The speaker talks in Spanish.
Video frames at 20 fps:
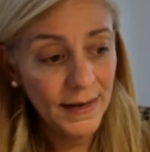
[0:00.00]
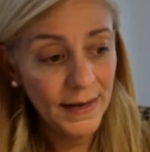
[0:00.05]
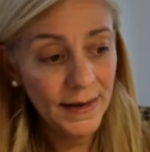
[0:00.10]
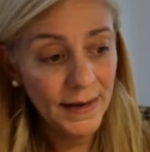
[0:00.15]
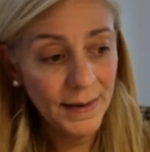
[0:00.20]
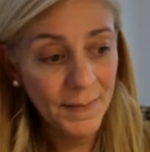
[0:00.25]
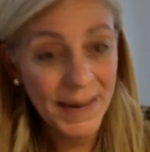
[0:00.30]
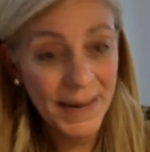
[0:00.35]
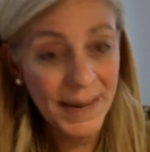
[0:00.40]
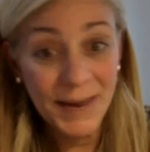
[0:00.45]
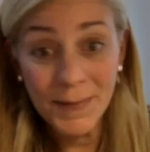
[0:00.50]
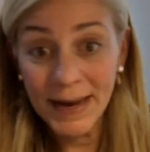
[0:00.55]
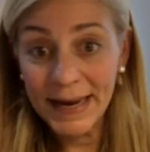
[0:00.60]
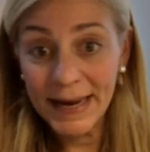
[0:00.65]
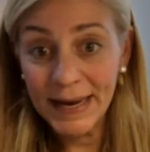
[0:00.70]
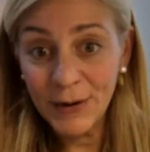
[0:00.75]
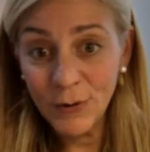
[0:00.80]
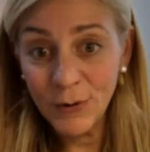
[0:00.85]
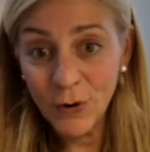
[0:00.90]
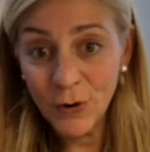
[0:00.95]
Eh, me
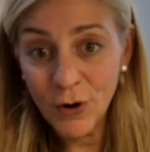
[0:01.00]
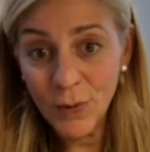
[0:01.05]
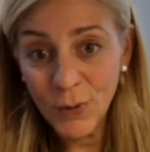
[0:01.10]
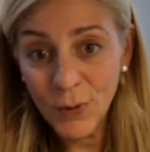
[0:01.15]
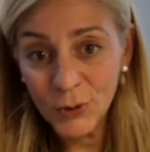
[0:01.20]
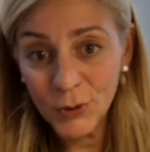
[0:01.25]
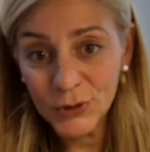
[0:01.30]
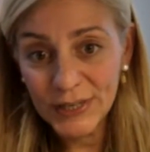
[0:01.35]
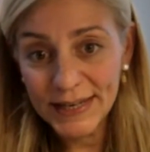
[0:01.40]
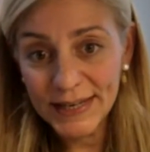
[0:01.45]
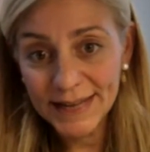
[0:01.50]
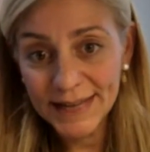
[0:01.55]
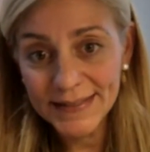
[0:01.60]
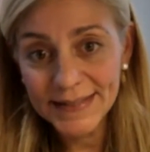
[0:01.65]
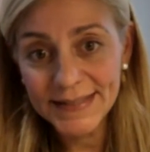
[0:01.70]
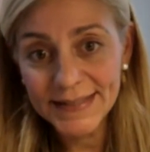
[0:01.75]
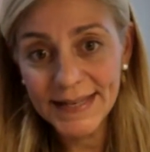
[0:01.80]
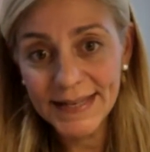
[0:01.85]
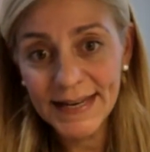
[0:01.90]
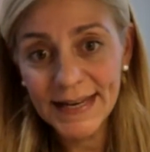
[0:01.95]
imagino cómo estaría
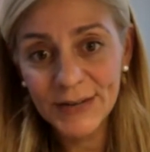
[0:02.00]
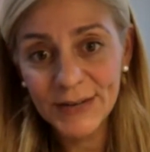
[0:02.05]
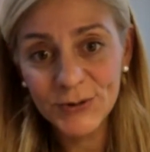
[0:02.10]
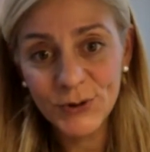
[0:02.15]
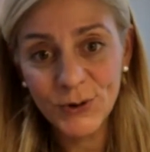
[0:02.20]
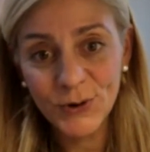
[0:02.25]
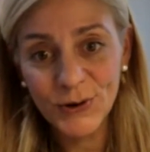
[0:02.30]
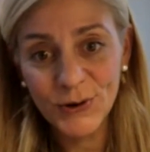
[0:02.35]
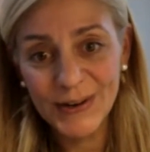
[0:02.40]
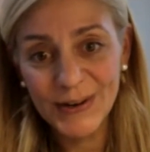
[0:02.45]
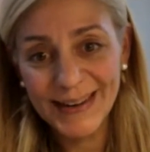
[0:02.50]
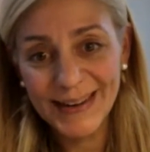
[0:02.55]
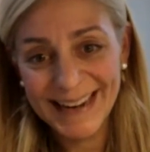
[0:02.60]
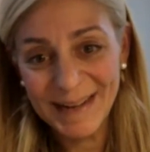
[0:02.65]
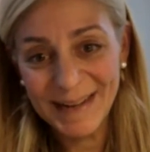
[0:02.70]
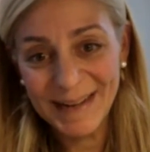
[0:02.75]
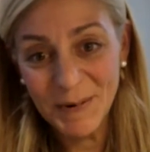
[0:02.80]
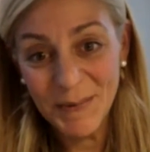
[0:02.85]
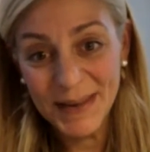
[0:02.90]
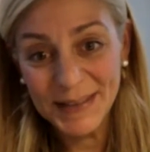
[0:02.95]
Cecilia Shaw en
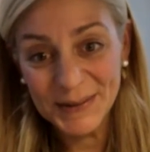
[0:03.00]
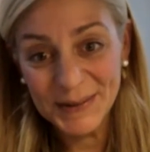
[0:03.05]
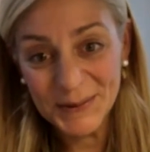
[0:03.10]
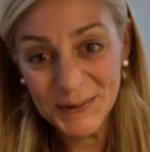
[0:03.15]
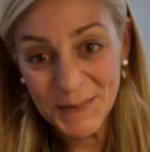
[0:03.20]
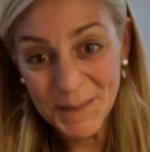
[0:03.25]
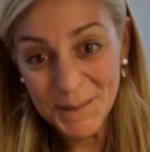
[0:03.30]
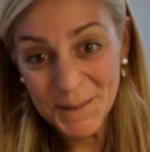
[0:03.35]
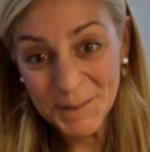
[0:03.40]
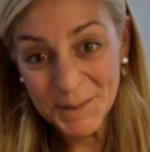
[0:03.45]
aquel momento,